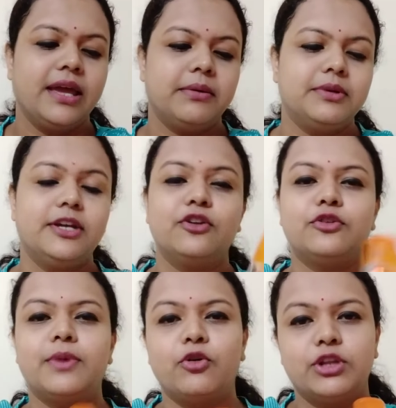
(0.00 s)
এগুলো
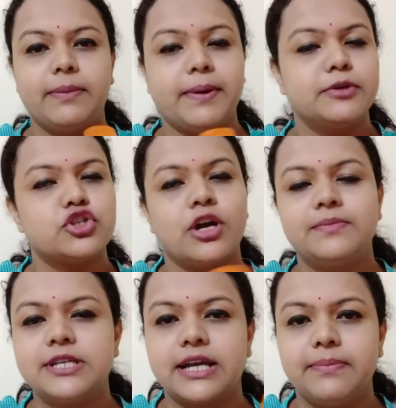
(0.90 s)
তোমরা কোথায় পাবে সব
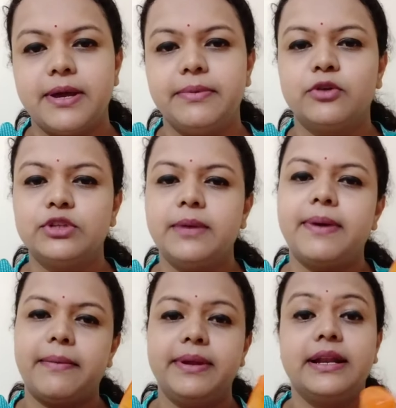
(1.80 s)
জায়গায় পাবে কোথায়
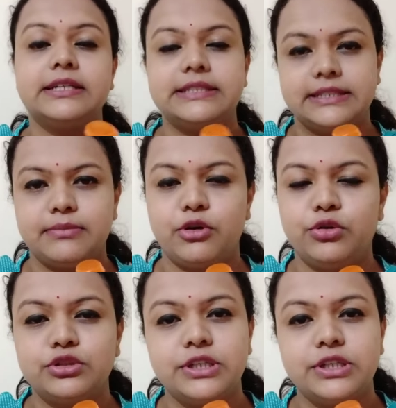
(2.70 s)
পাবে না সেটা বলো